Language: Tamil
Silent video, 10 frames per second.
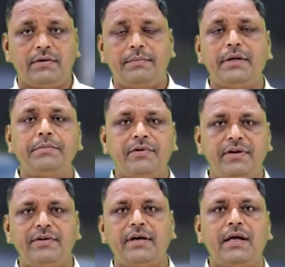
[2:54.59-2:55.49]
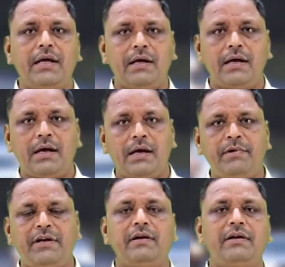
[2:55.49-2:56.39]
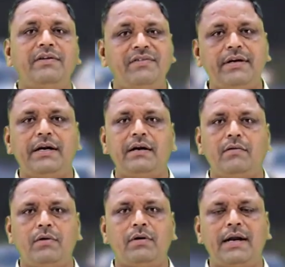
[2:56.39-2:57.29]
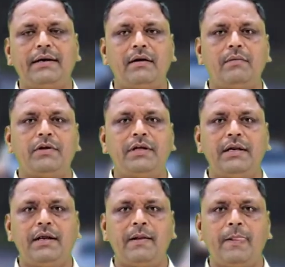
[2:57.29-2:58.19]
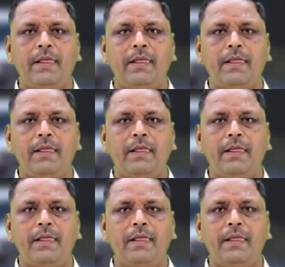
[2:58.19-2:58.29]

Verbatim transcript: சம்டைம்ஸ் ரீசெண்டாக ஐ மீட் அன் இன்சிடெண்ட் ஒரு டிராக்டரில் பார்த்தீங்கன்னா